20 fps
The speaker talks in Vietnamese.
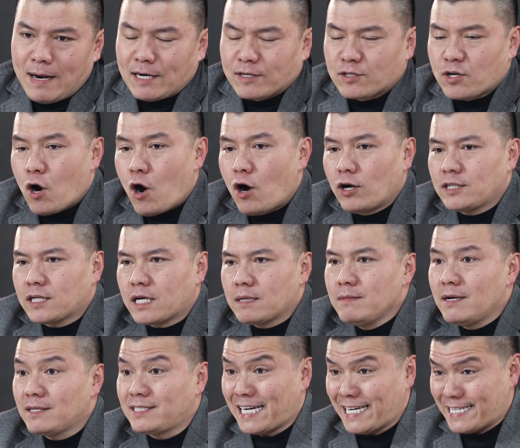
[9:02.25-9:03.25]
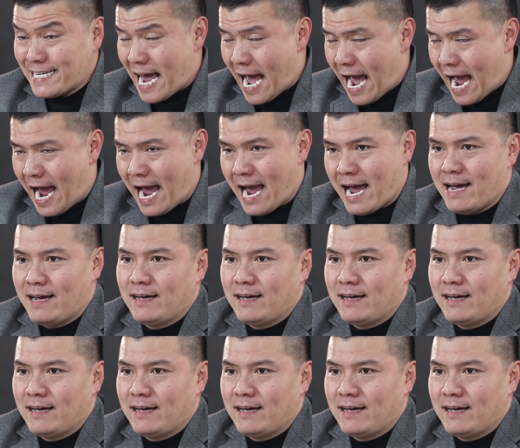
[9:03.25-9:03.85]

bạn có những cái bước chạy đà